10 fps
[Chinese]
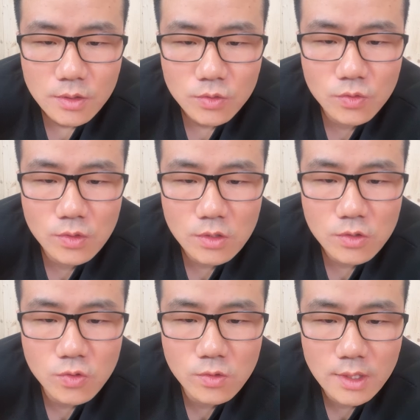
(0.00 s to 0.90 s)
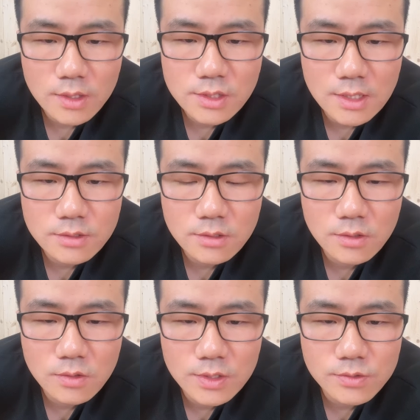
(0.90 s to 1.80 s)
如果库里三
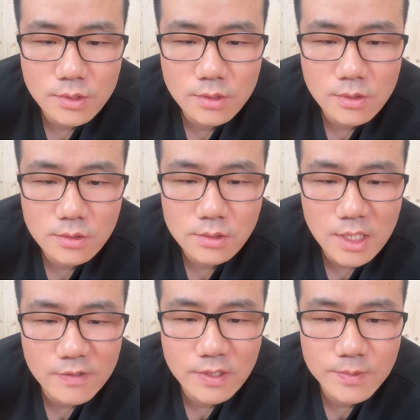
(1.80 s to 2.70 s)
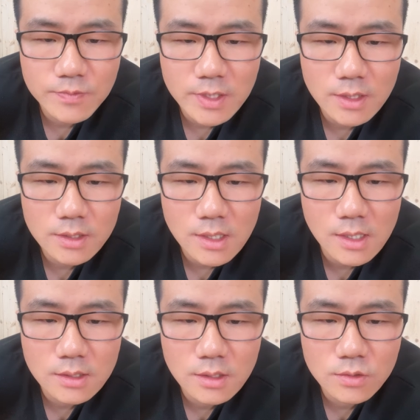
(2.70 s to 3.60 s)
次冠军都是 FMVP，
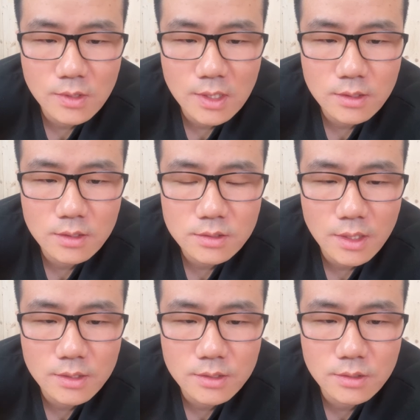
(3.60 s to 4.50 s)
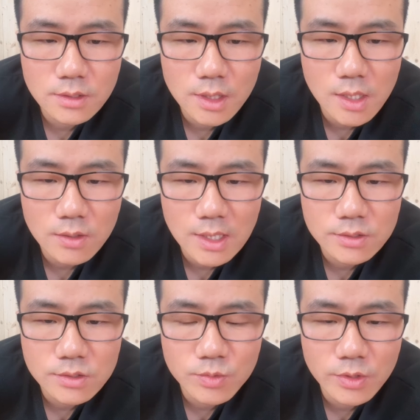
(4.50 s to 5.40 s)
他和杜兰特谁是老
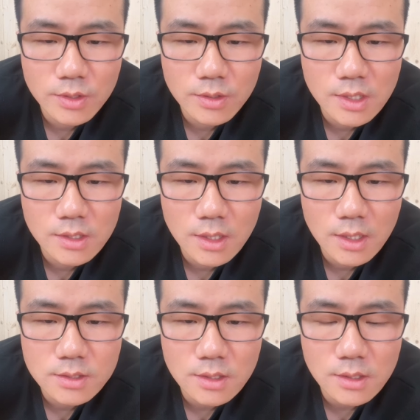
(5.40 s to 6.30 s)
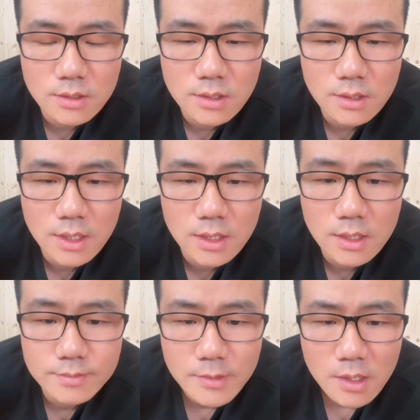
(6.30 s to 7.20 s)
大就不会有任何争议声音
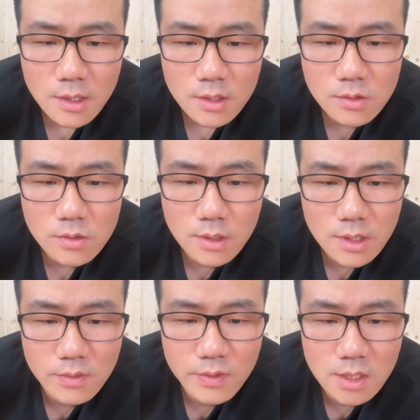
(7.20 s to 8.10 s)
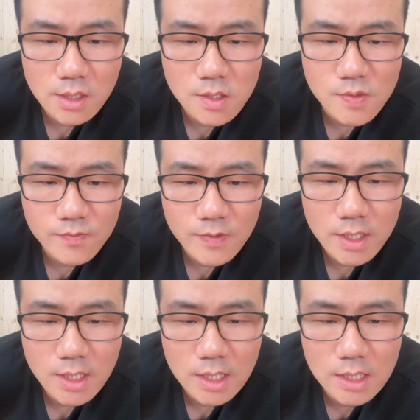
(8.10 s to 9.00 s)
了。库里地位也能
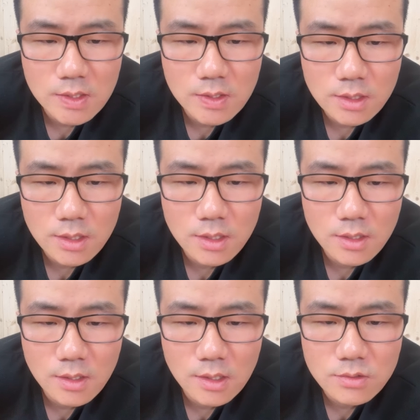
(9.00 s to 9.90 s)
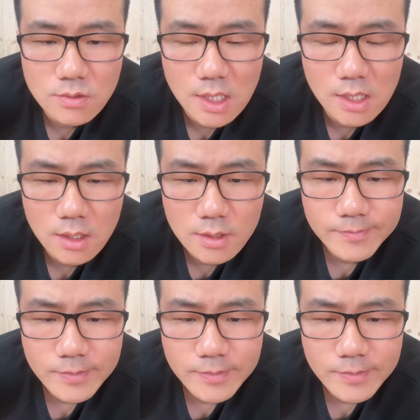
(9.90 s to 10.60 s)
稳压奥尼尔、奥拉朱旺啊，